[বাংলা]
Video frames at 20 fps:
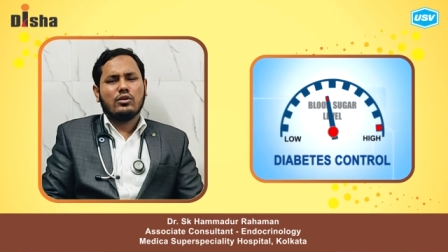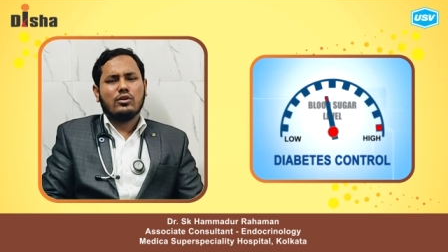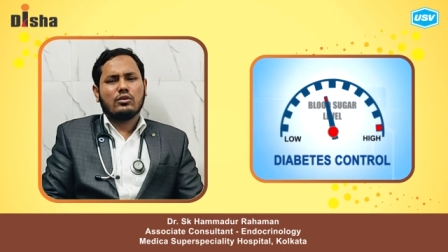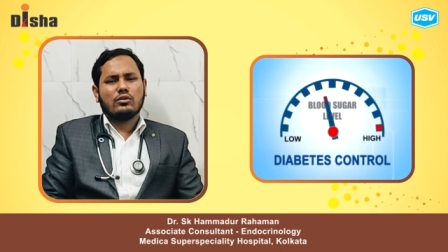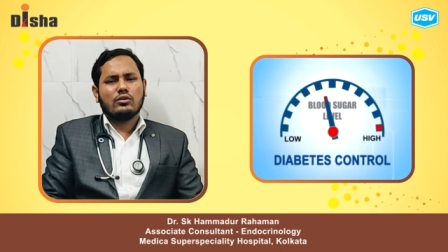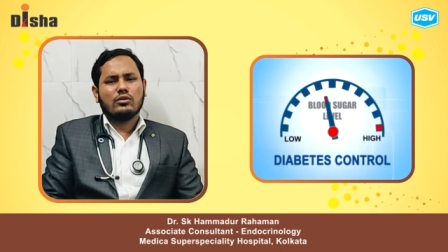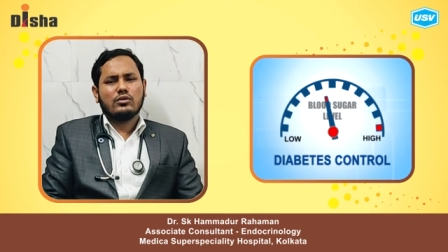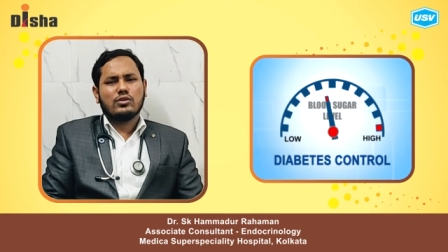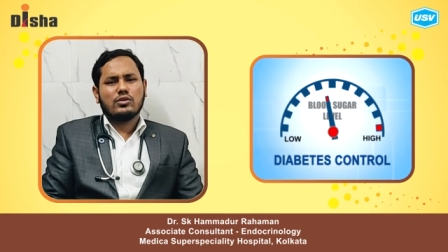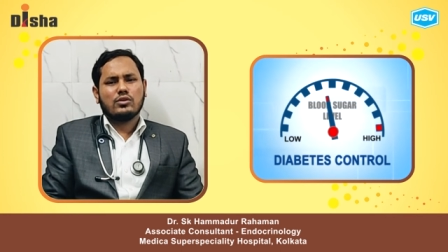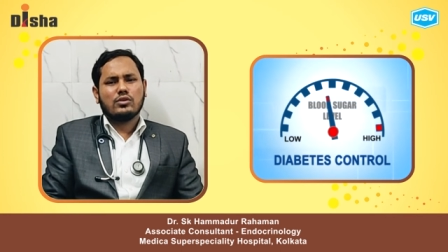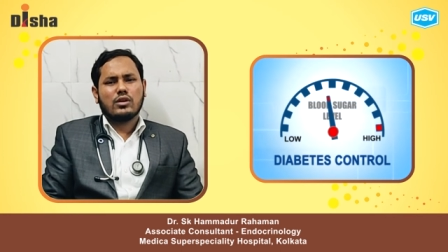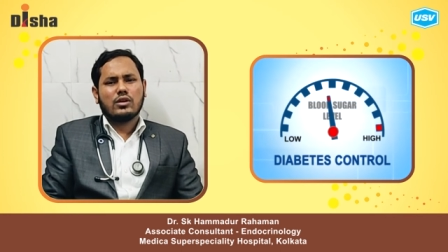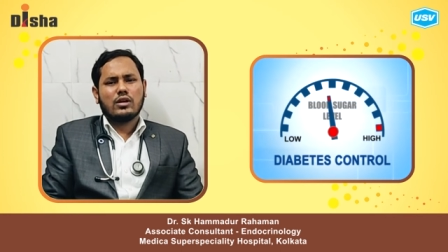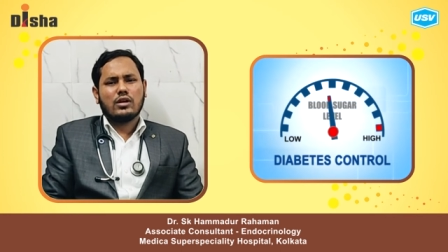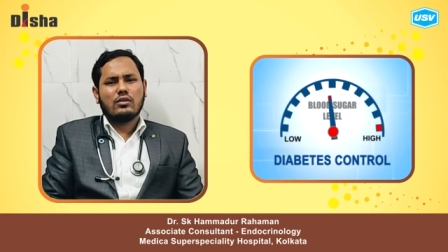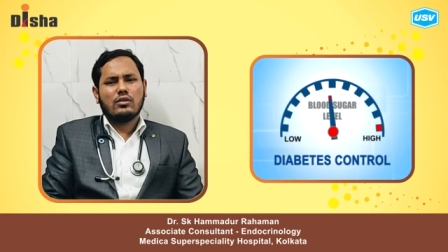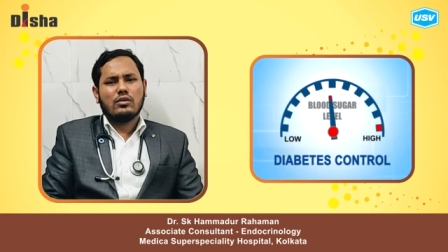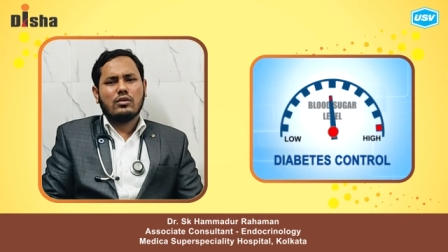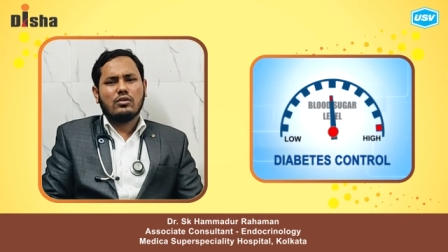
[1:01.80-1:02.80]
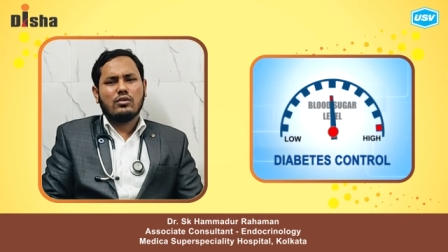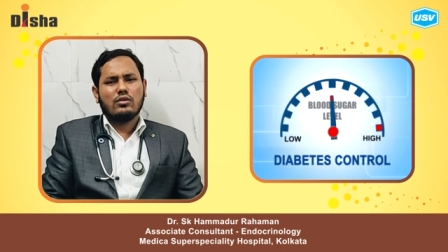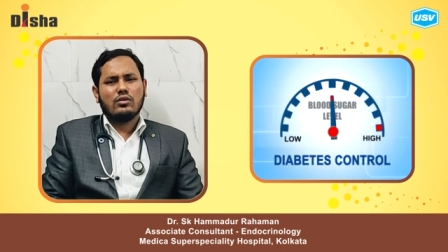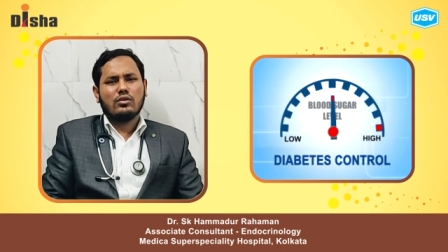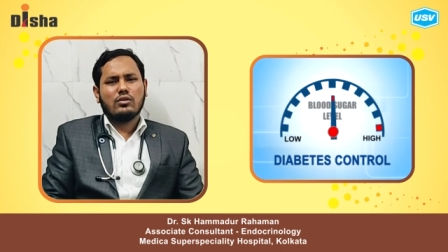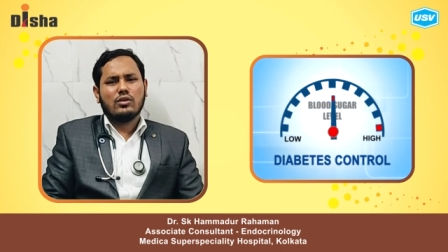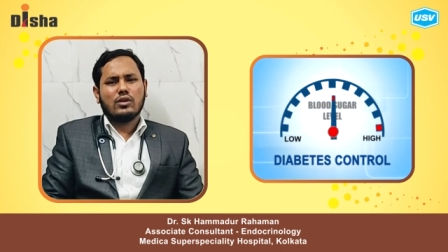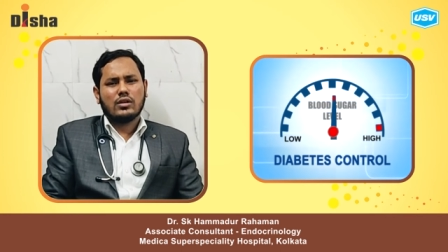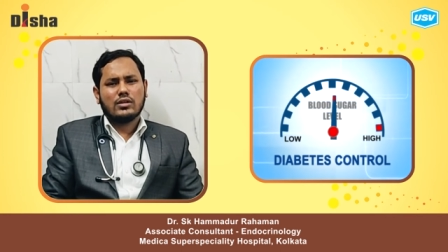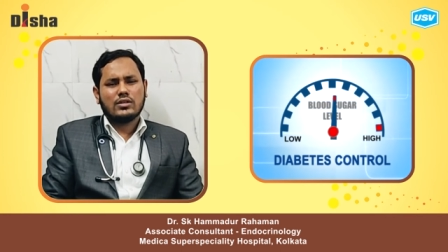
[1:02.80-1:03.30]
রক্ত শর্করা
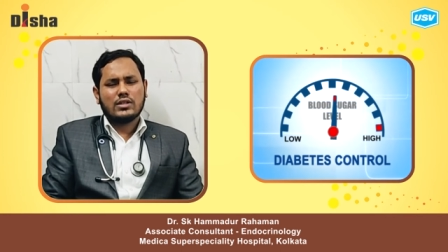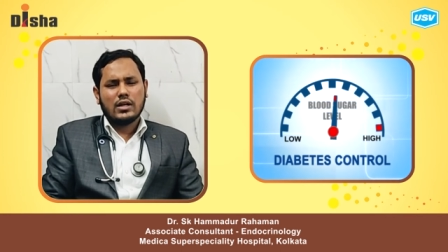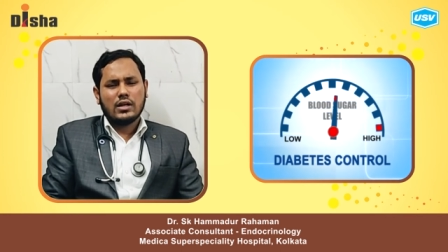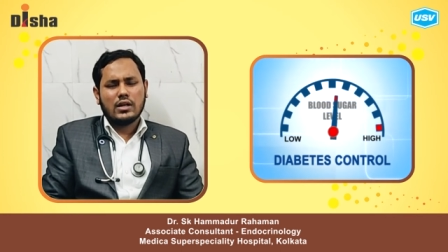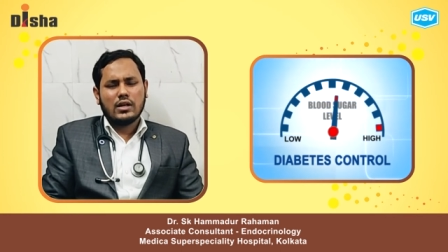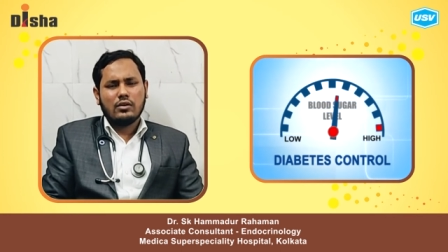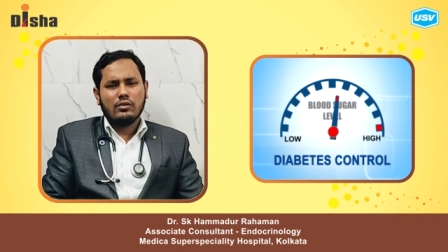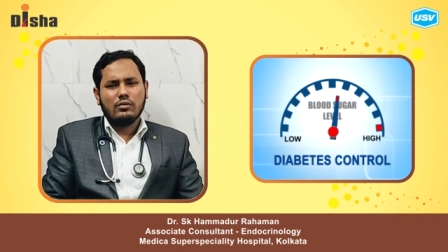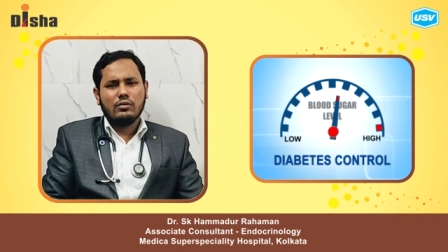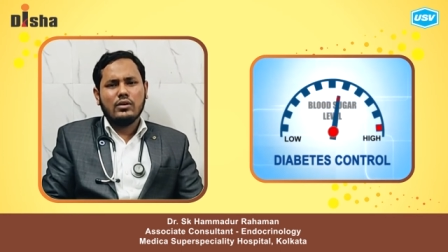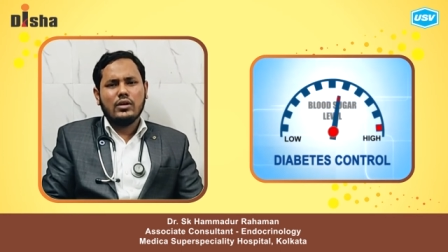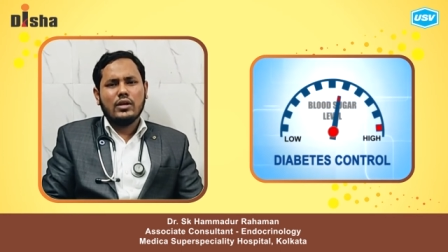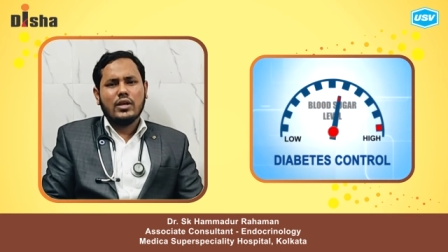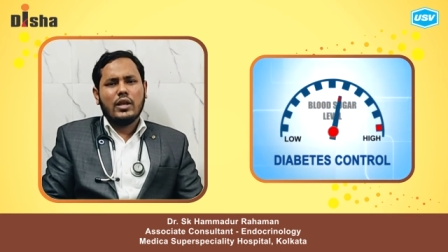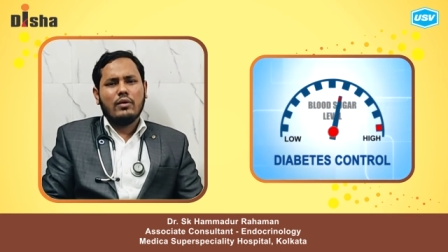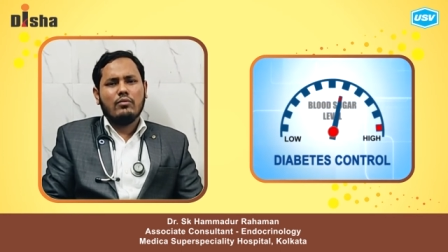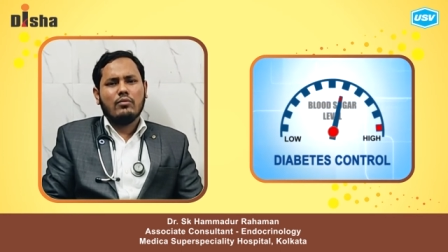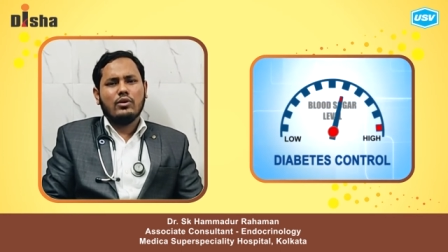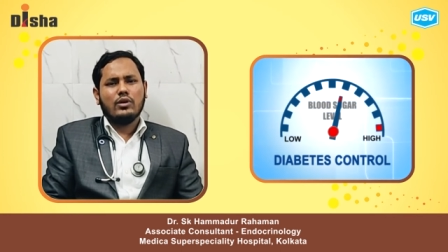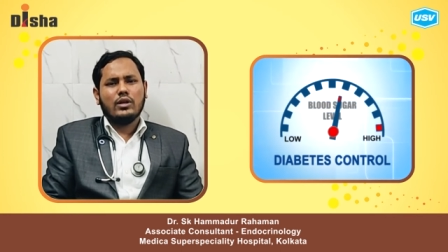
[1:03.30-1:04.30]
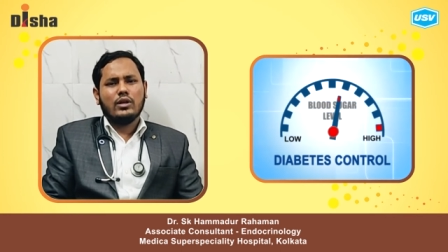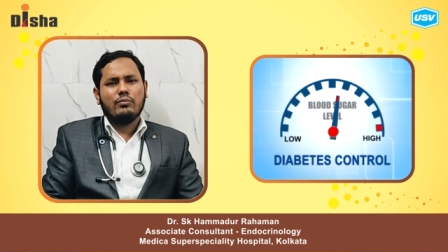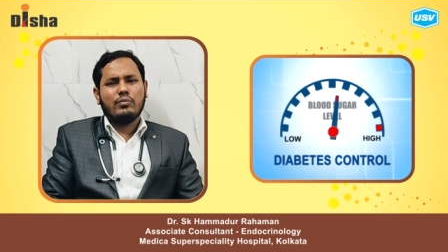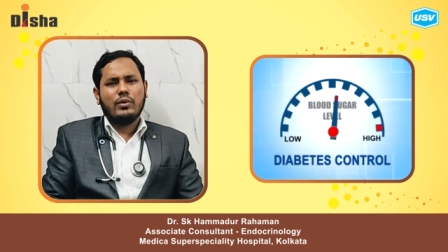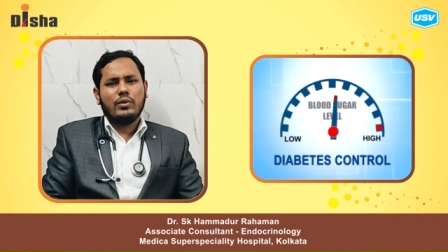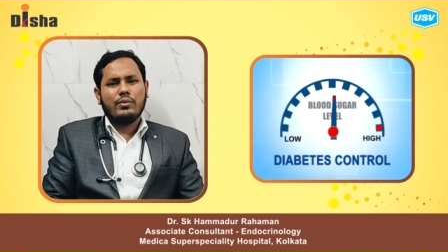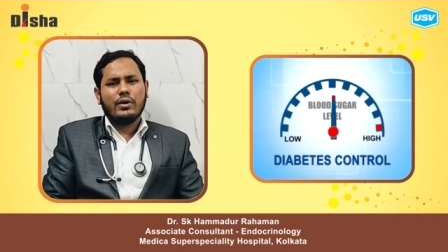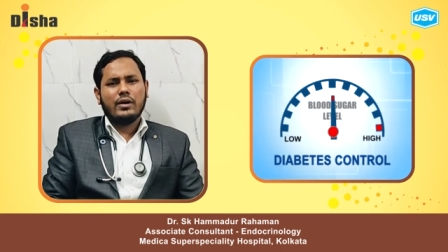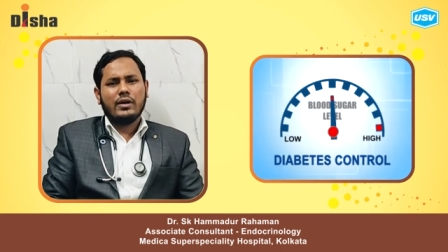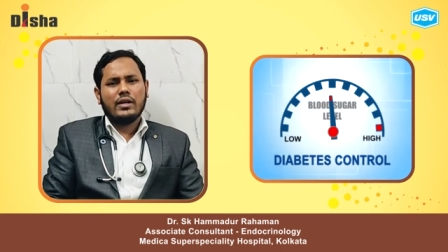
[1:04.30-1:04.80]
কন্ট্রোল করা ছাড়াও এবং এর
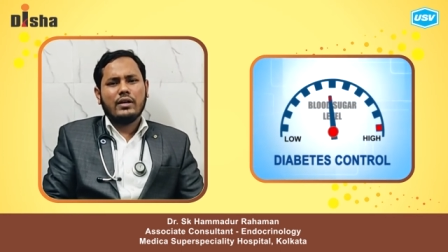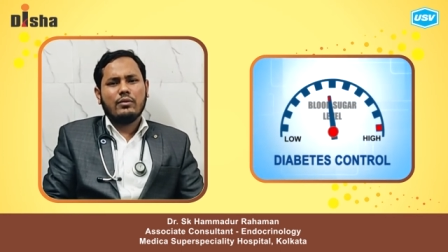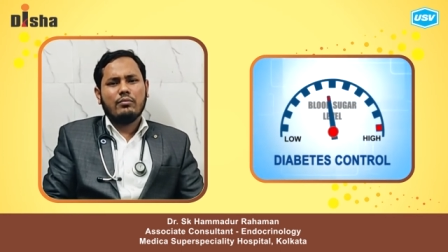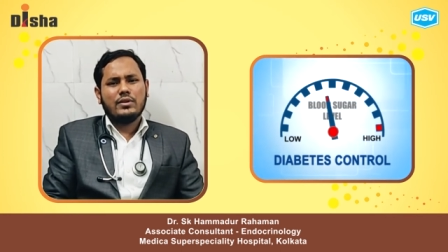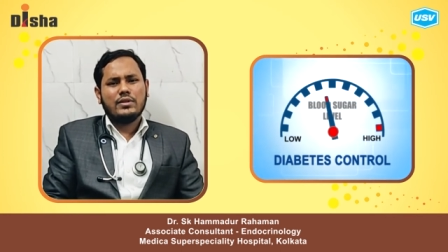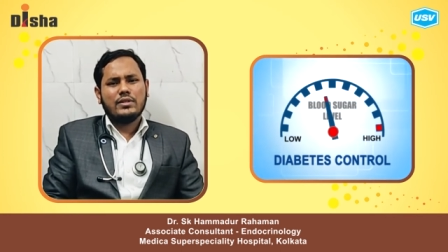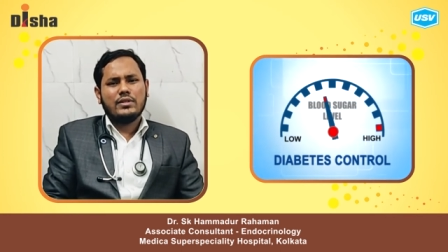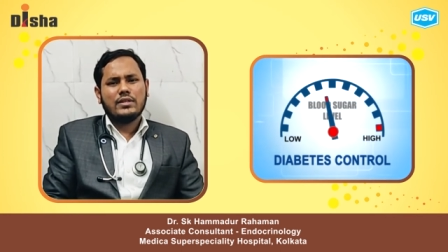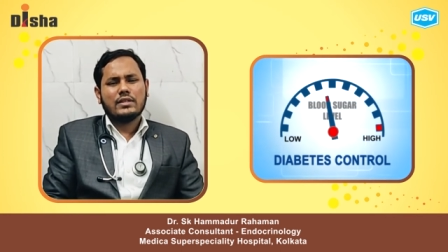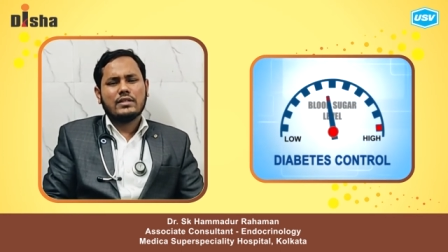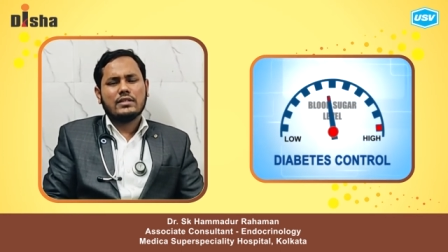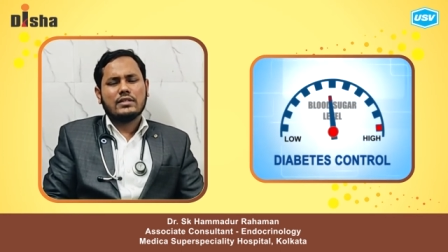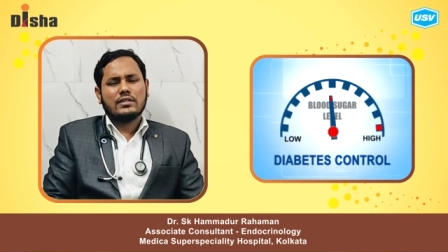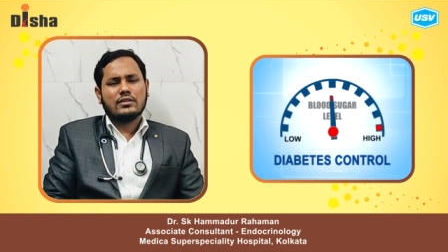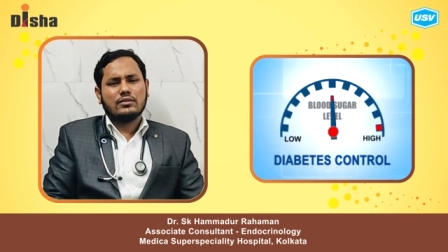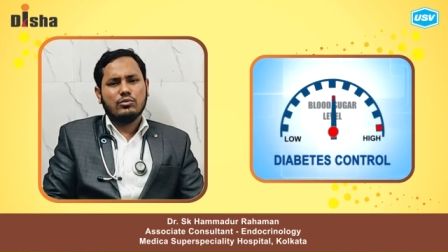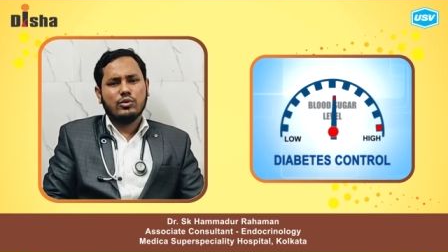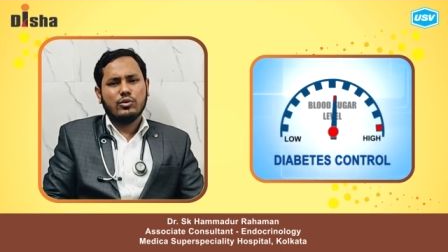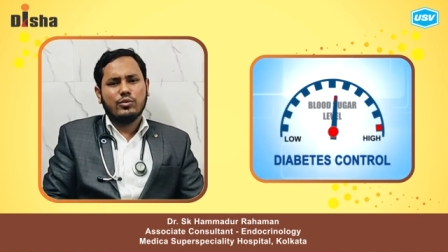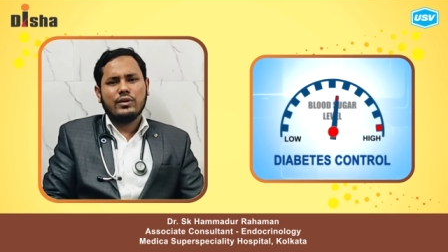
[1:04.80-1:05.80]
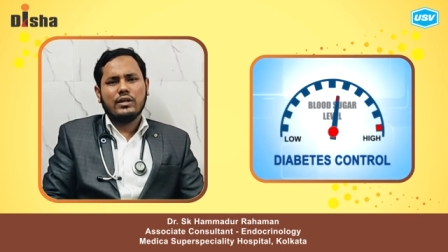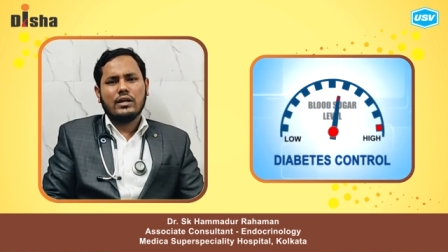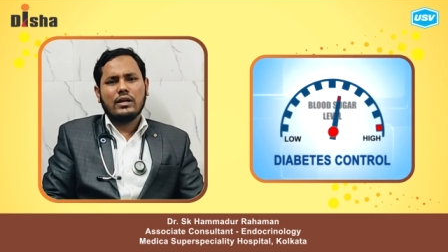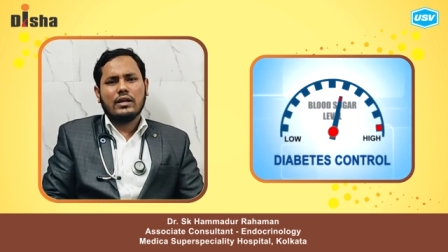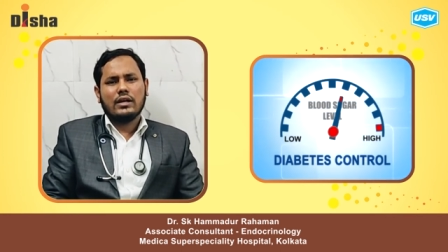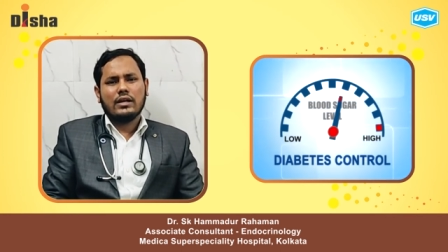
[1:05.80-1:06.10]
বিপাকে বিশেষ ভূমিকা